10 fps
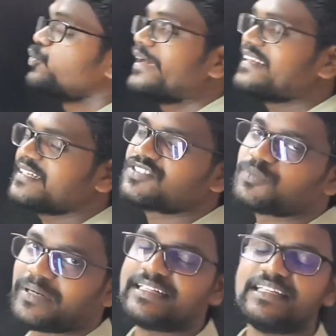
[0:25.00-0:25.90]
வேரியஸ்
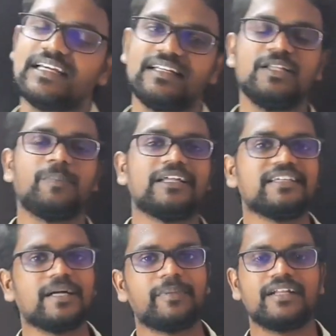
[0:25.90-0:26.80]
மெட்டீரியல் இது
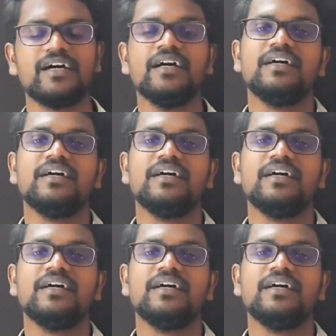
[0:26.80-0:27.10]
பார்த்தீங்க அப்படின்னா